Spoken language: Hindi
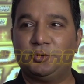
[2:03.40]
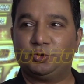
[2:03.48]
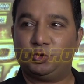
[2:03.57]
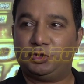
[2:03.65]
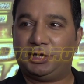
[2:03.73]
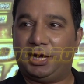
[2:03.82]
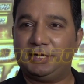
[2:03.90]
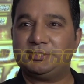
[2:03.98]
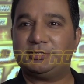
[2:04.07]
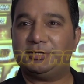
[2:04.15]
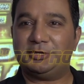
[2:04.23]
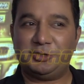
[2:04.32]
तो
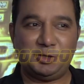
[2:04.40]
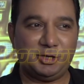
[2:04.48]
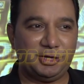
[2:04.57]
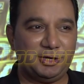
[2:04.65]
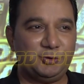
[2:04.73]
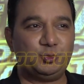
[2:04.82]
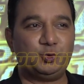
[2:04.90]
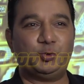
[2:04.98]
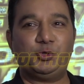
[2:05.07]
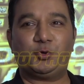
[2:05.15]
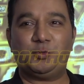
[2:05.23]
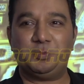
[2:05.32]
डांस ने इन
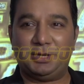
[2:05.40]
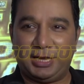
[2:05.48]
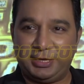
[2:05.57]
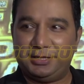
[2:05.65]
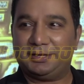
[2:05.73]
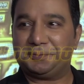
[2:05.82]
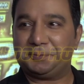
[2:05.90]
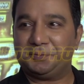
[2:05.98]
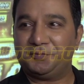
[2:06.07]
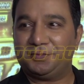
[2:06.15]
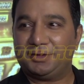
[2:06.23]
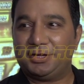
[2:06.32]
जोड़ियों को मिलाई है
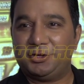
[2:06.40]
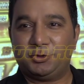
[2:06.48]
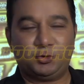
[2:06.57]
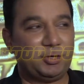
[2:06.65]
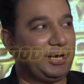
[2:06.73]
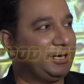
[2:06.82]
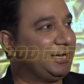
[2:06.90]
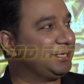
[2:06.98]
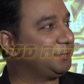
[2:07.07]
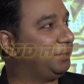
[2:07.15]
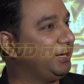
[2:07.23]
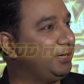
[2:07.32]
तो इट हैज़
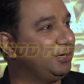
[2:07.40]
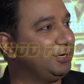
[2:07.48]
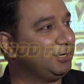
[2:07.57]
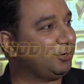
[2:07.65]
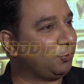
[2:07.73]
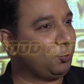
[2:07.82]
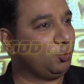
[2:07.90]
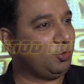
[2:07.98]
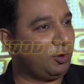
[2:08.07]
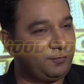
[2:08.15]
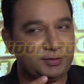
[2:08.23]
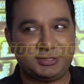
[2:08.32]
प्लेड अ रोल
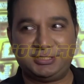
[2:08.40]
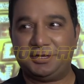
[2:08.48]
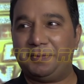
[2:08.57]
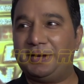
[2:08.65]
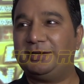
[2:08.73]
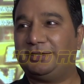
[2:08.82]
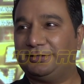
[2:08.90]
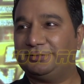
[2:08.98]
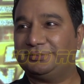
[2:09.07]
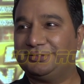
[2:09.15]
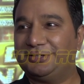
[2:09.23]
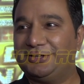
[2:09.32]
ऑफ अ सीमेंट
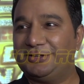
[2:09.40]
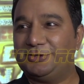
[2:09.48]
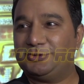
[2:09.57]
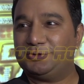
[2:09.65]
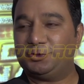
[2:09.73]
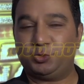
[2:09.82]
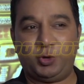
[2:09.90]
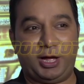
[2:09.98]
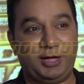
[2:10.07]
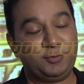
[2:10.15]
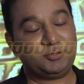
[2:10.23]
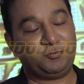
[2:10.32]
तो
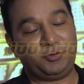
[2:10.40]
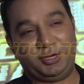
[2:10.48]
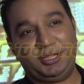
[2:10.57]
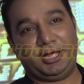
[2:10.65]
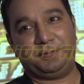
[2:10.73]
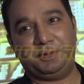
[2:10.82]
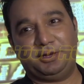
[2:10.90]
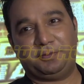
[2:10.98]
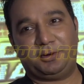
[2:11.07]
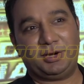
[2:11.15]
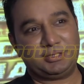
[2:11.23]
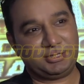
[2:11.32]
आई वॉज वेरी हैप्पी एंड
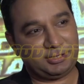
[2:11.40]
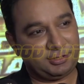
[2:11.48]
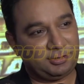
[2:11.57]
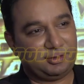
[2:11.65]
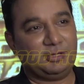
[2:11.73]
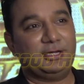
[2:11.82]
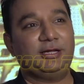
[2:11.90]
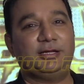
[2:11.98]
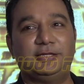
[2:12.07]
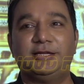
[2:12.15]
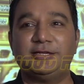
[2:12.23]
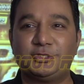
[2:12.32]
प्राउड आई सेट
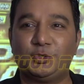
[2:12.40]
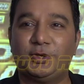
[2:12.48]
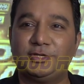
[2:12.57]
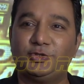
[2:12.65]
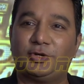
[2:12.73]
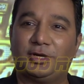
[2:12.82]
ये शो है जो